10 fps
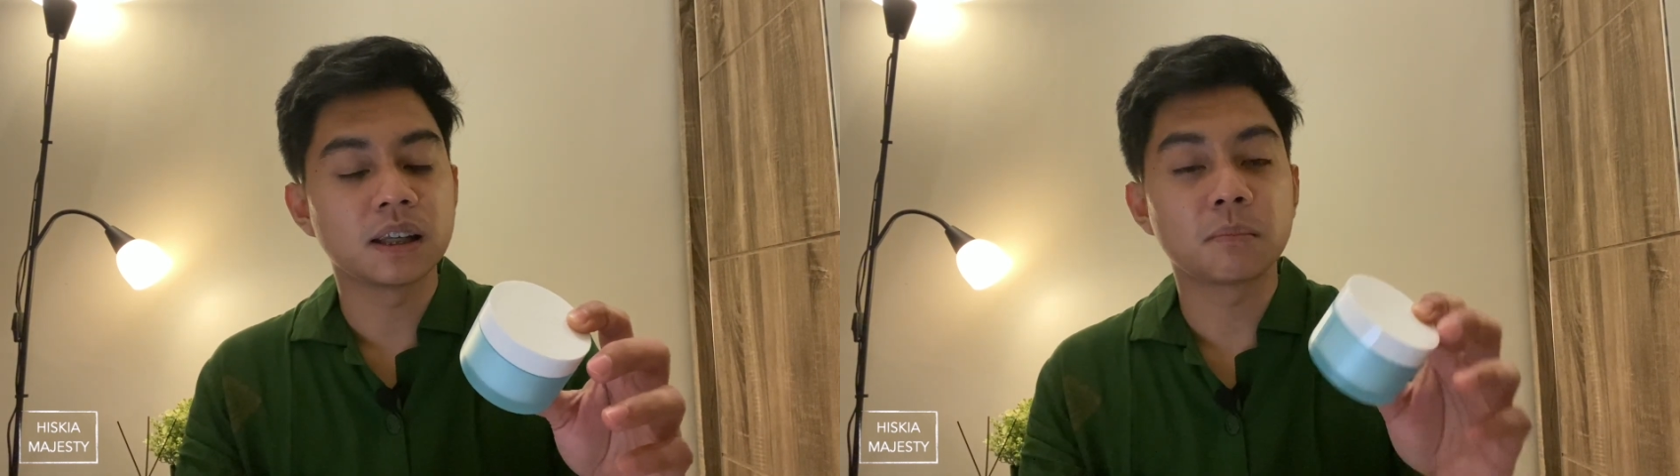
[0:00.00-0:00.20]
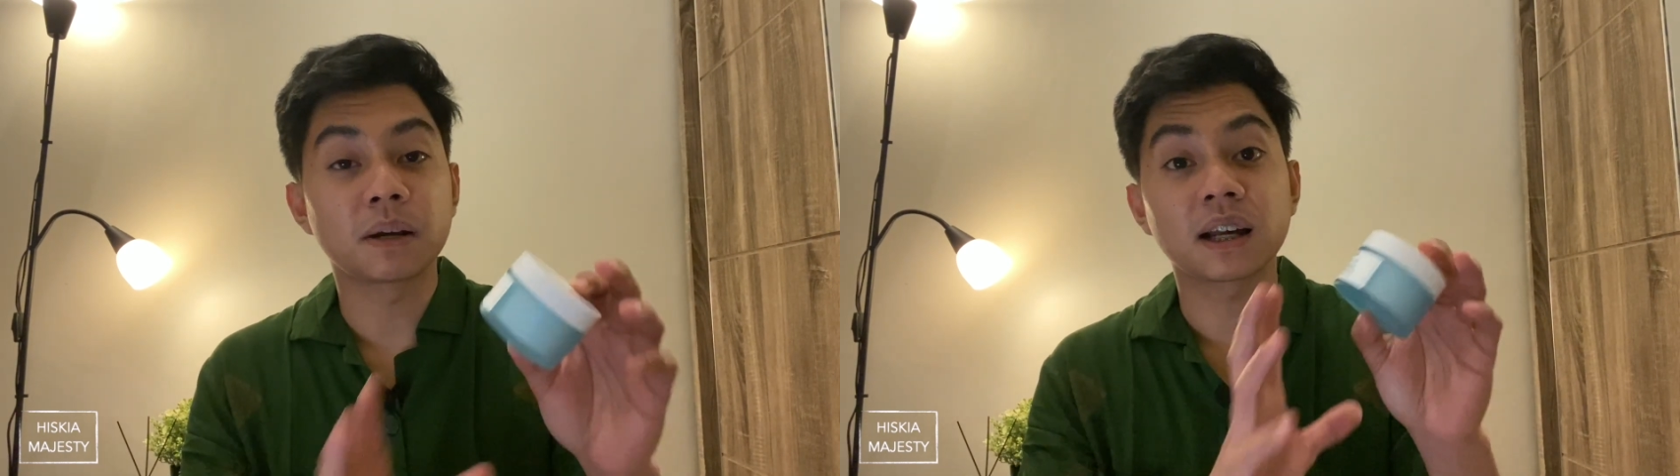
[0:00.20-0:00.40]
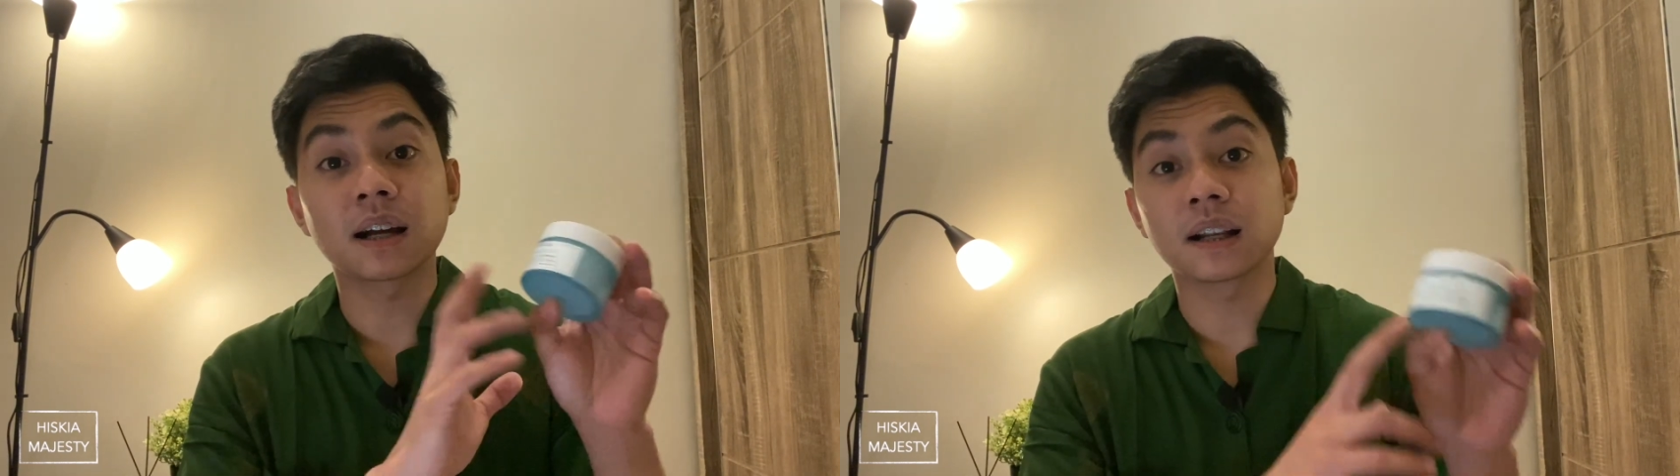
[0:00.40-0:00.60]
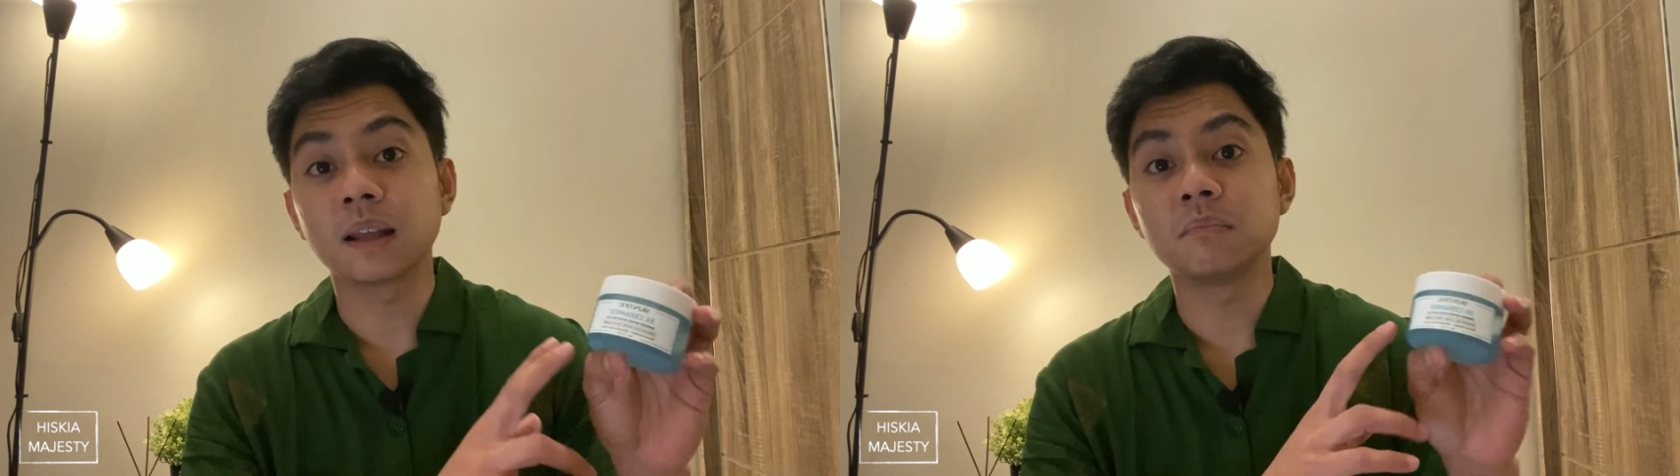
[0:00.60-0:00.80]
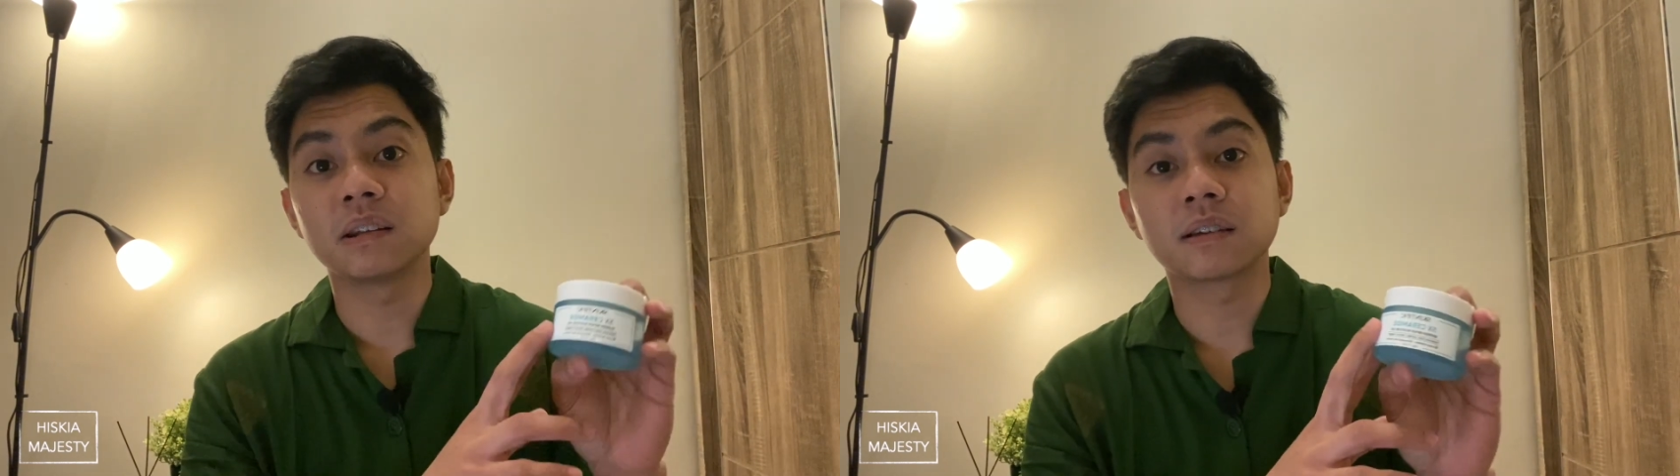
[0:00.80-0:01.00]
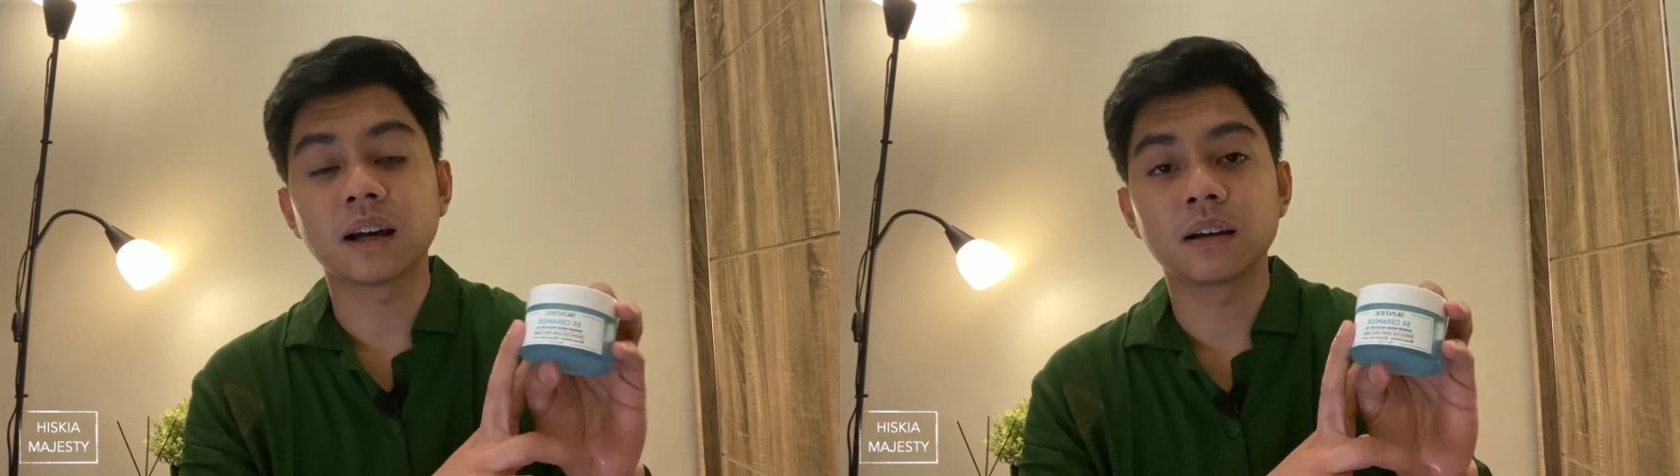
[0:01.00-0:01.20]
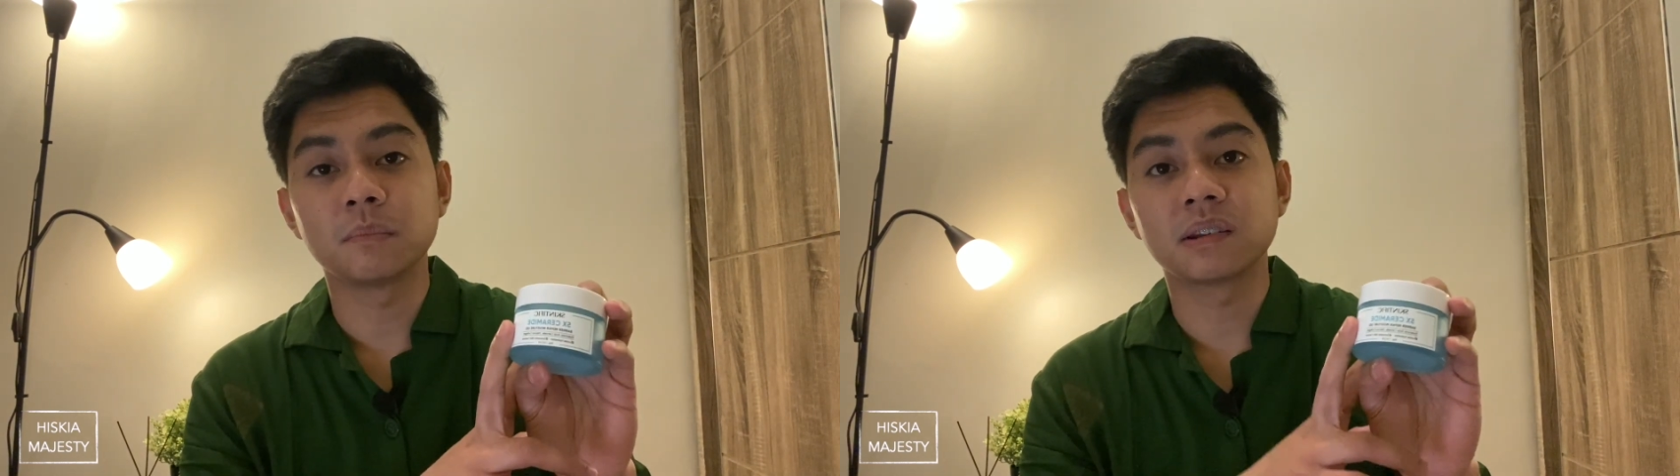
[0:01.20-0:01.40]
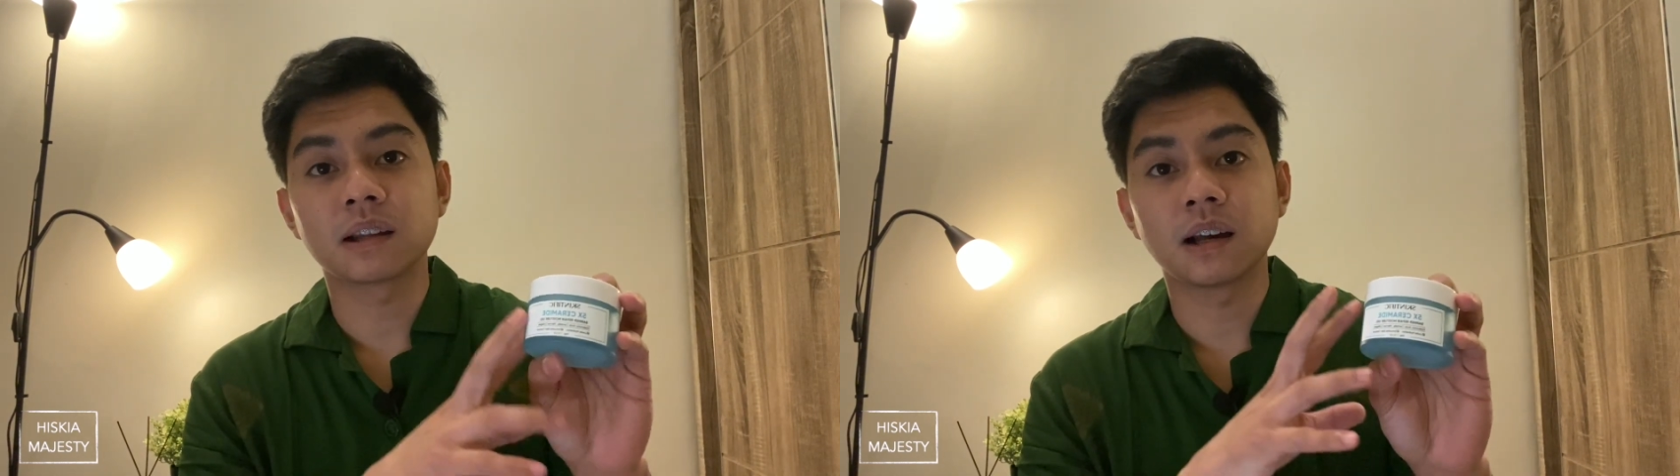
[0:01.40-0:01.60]
yang mereka klaim bisa
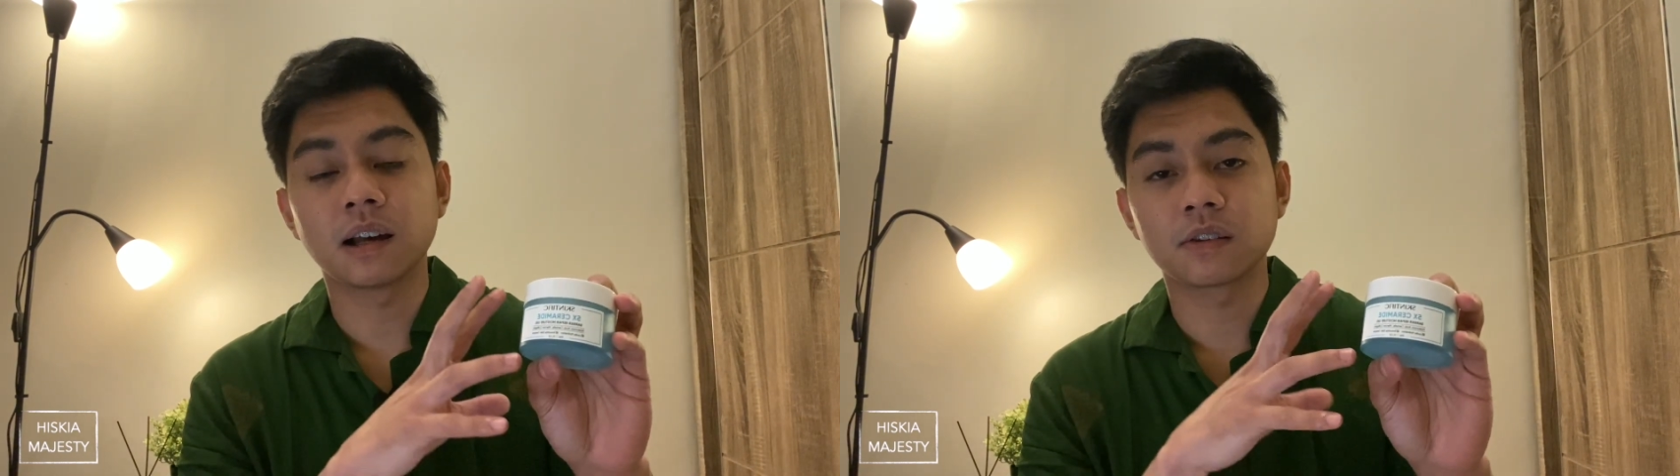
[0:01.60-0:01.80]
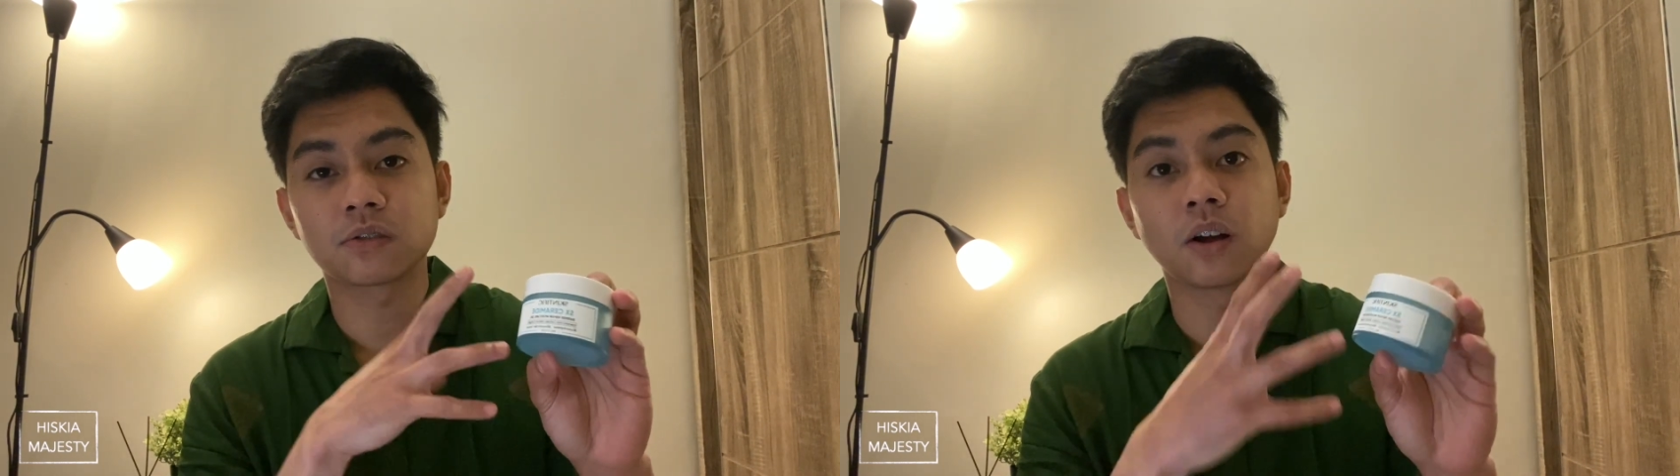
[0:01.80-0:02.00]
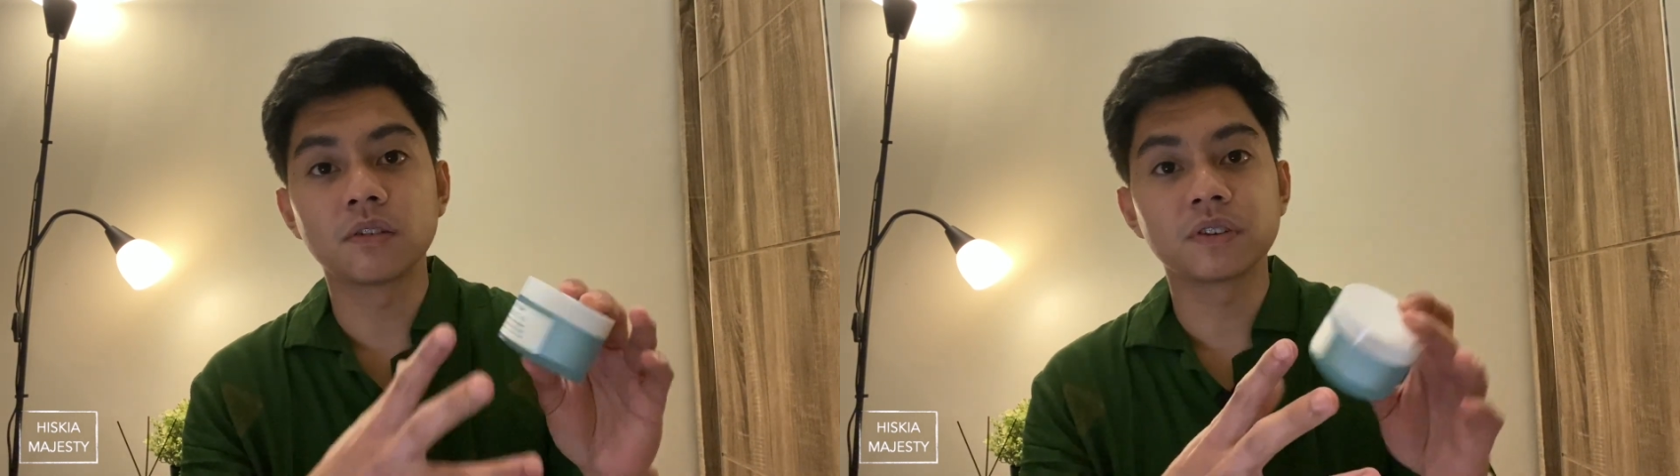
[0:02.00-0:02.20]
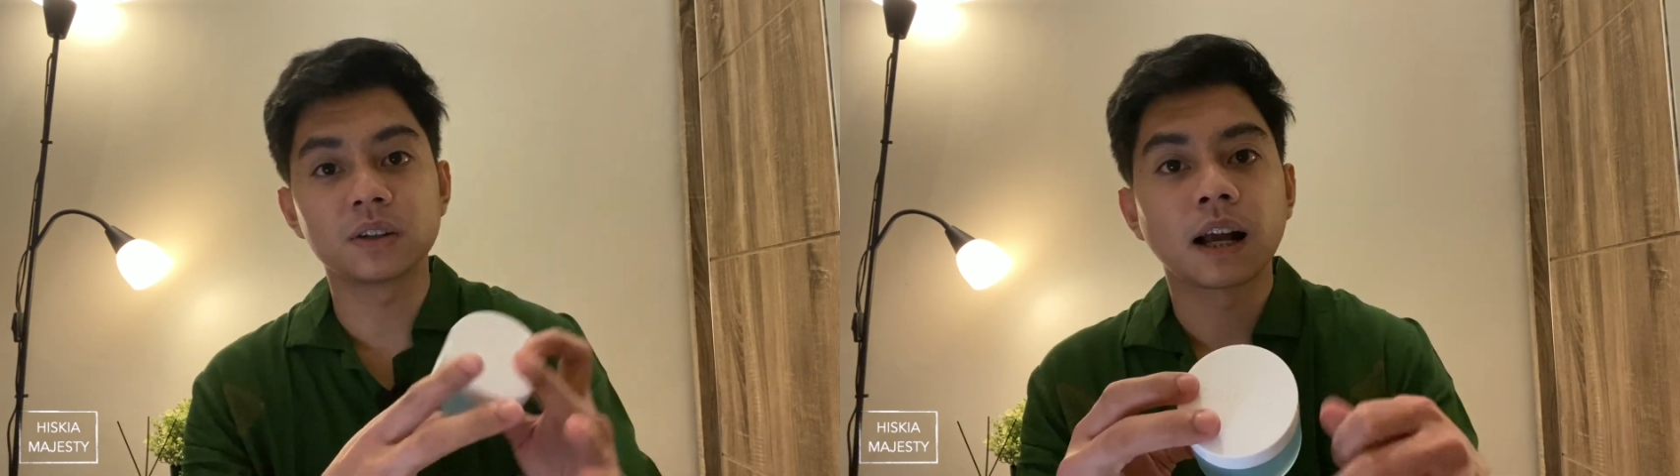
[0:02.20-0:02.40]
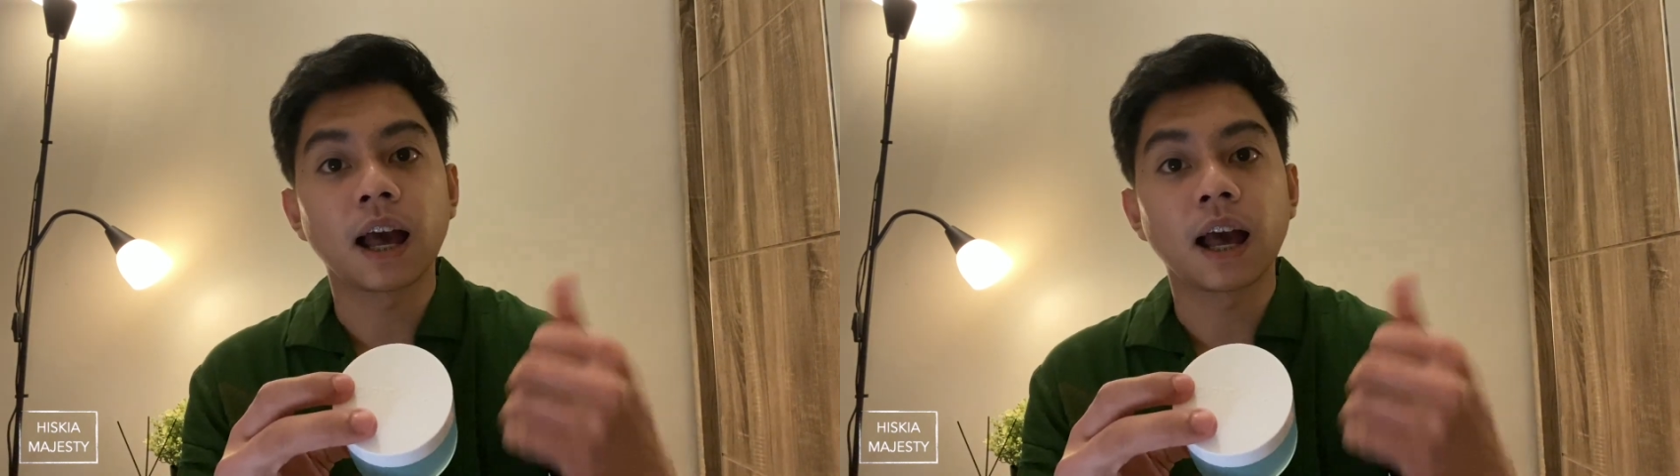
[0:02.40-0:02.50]
bisa solve gitu ya.